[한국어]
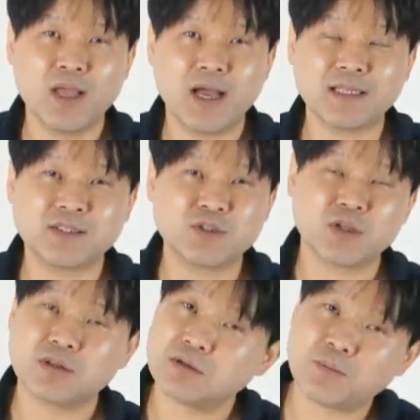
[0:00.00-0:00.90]

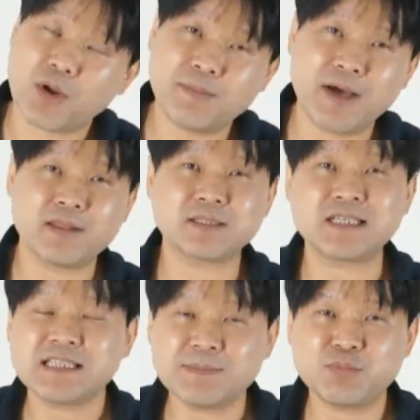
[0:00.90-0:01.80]
한 웬만해서
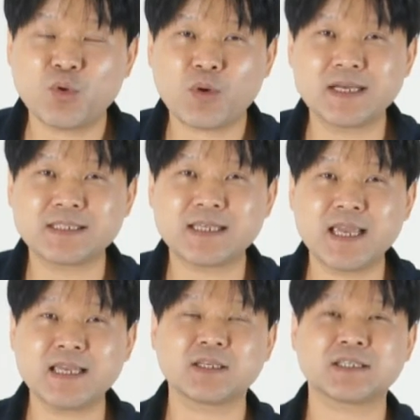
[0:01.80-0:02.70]

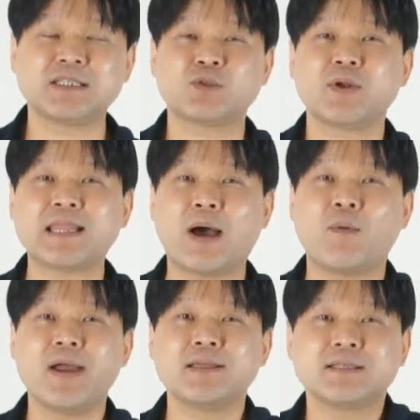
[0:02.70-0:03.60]
70%까지의 기존에
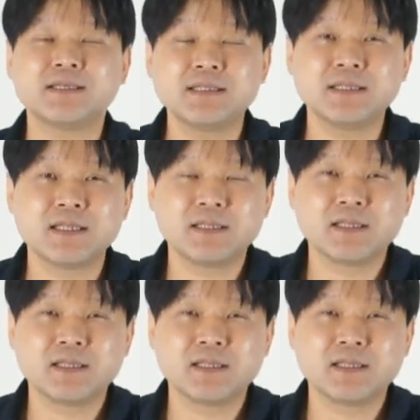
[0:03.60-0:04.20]
나와 있는